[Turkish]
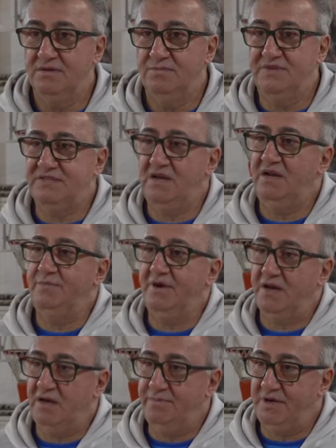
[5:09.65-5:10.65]
Bizlerle
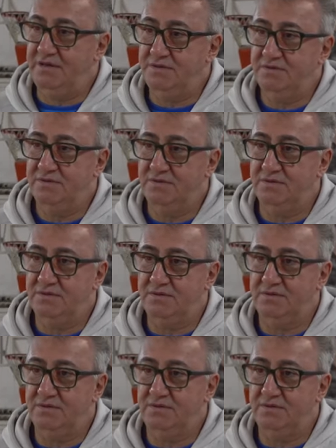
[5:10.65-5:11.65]
beraber e,
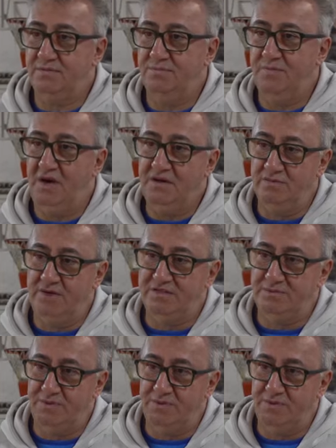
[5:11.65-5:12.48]
ayrılmaz bir